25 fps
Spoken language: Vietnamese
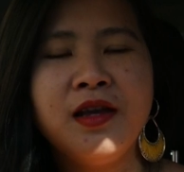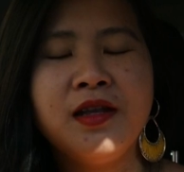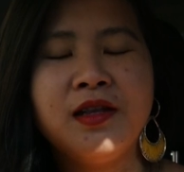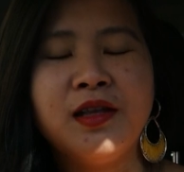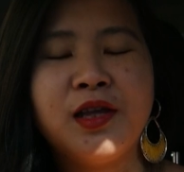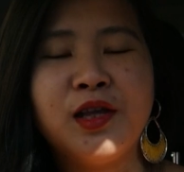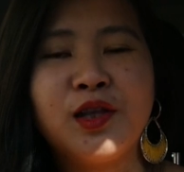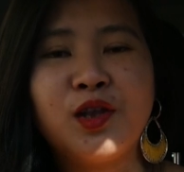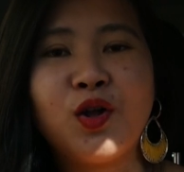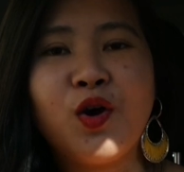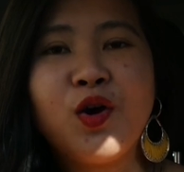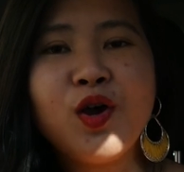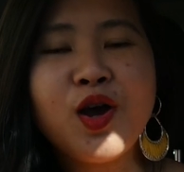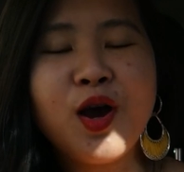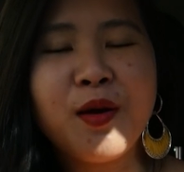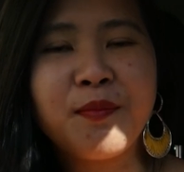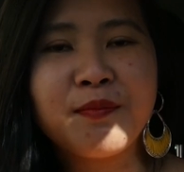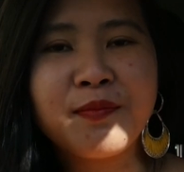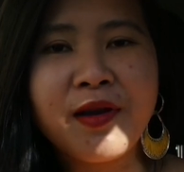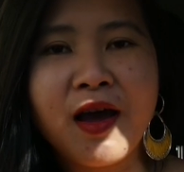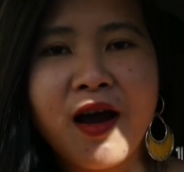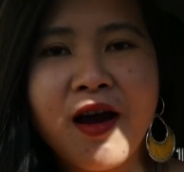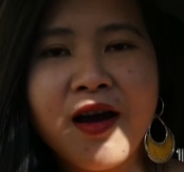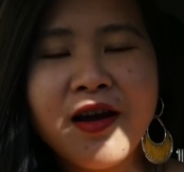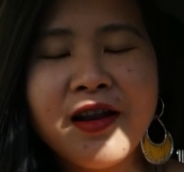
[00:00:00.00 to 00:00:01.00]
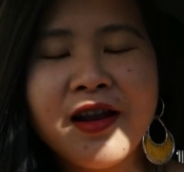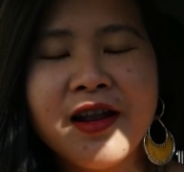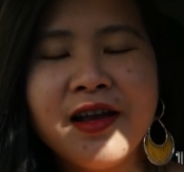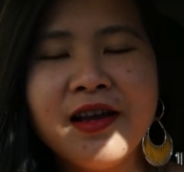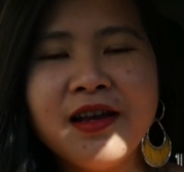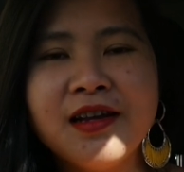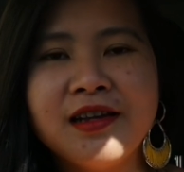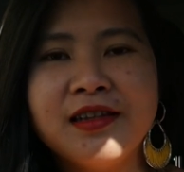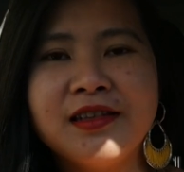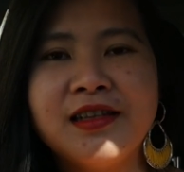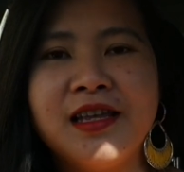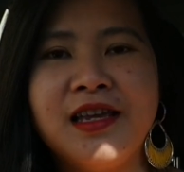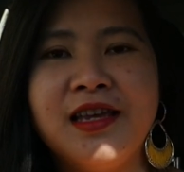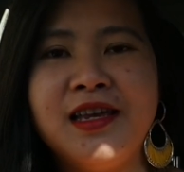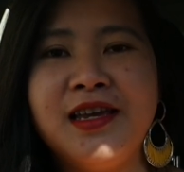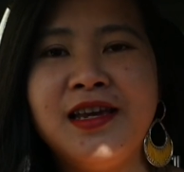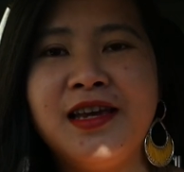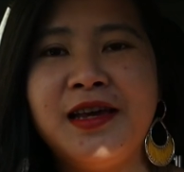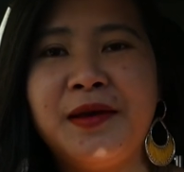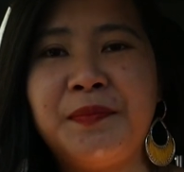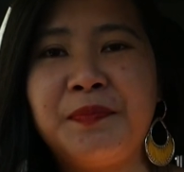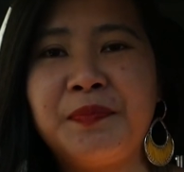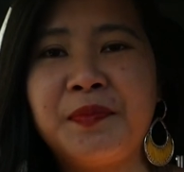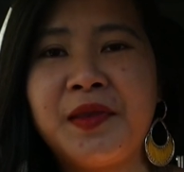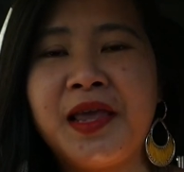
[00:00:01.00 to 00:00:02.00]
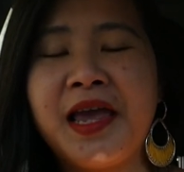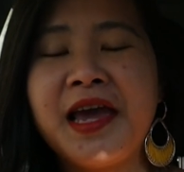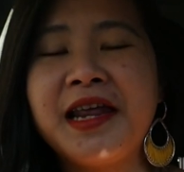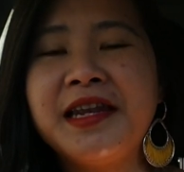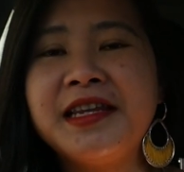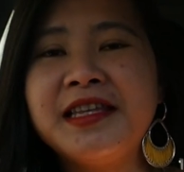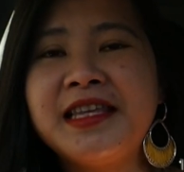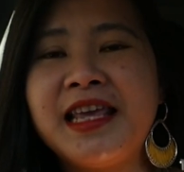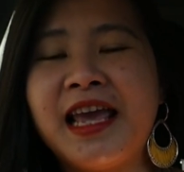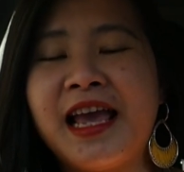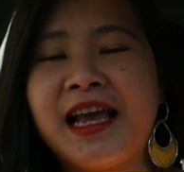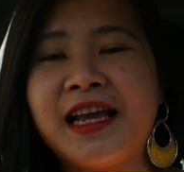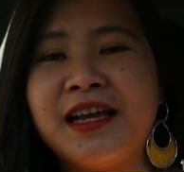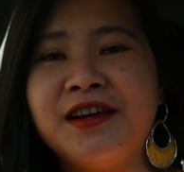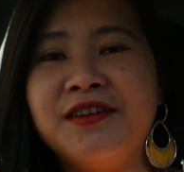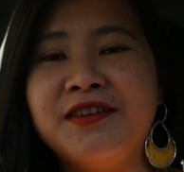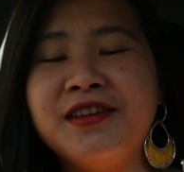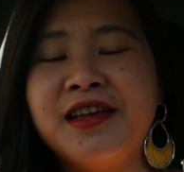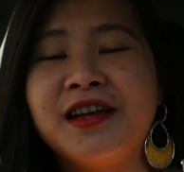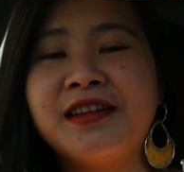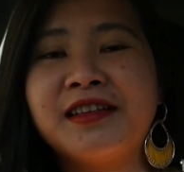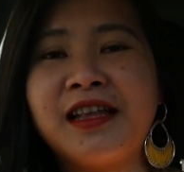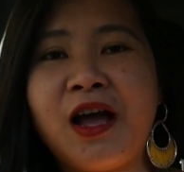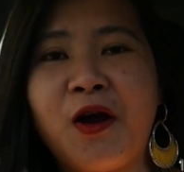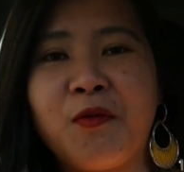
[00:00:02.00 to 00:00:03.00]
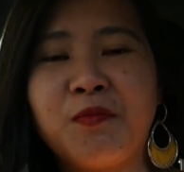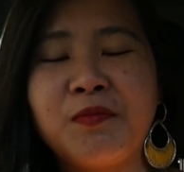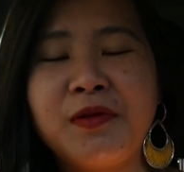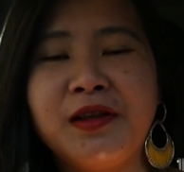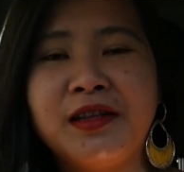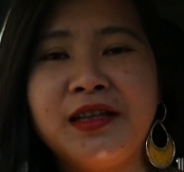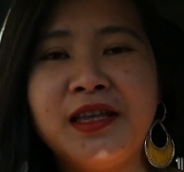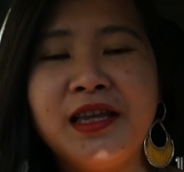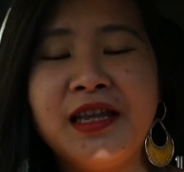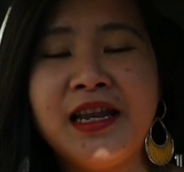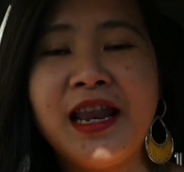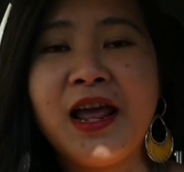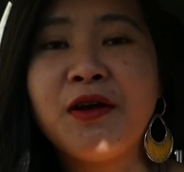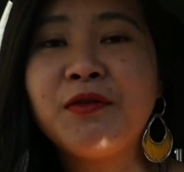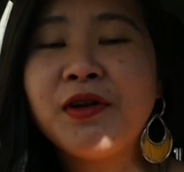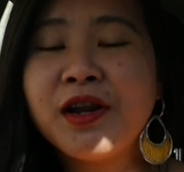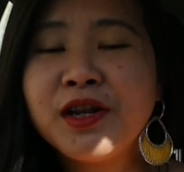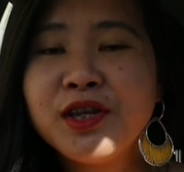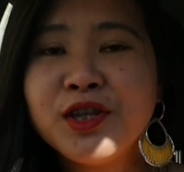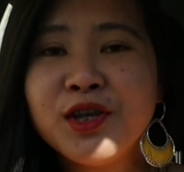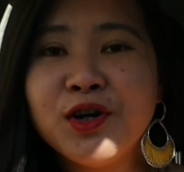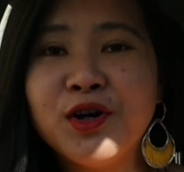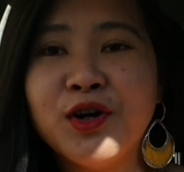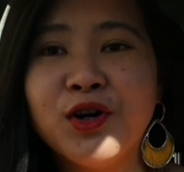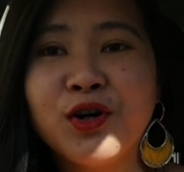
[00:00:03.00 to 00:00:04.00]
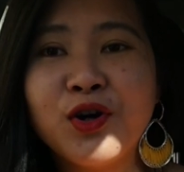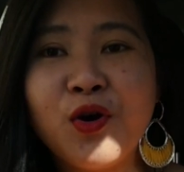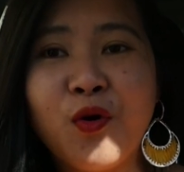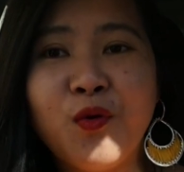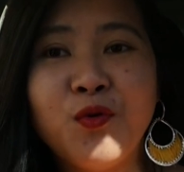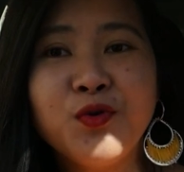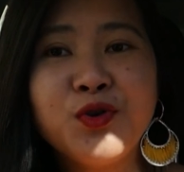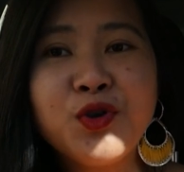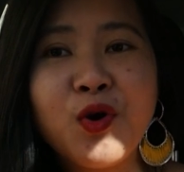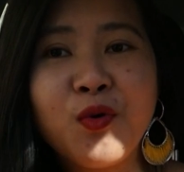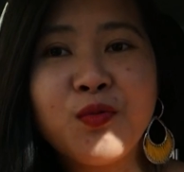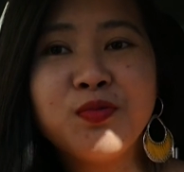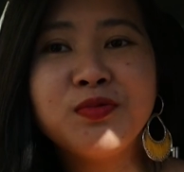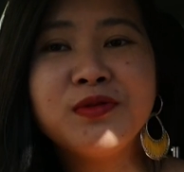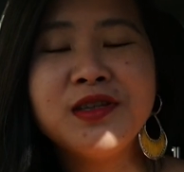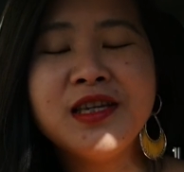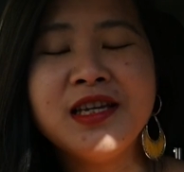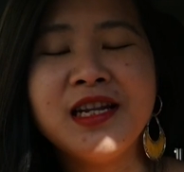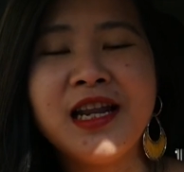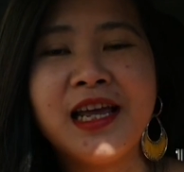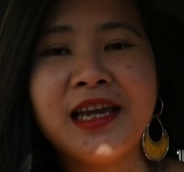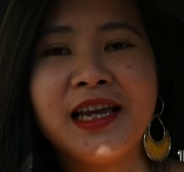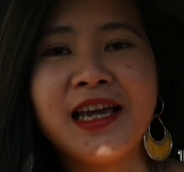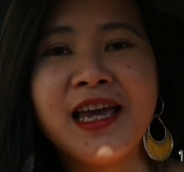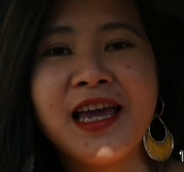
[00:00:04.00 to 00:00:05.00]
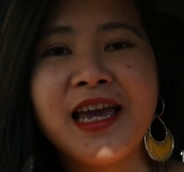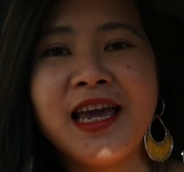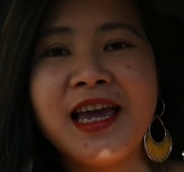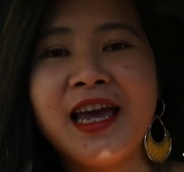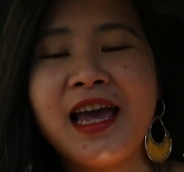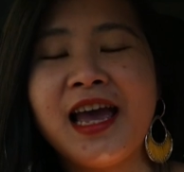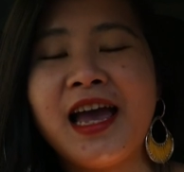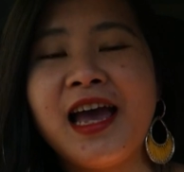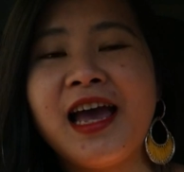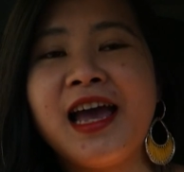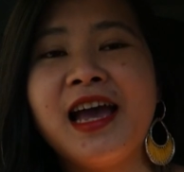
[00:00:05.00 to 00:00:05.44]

Thì tối hôm đó đó thì cái anh chàng người dân tộc này thì leo lên giường ngủ chung với lại cái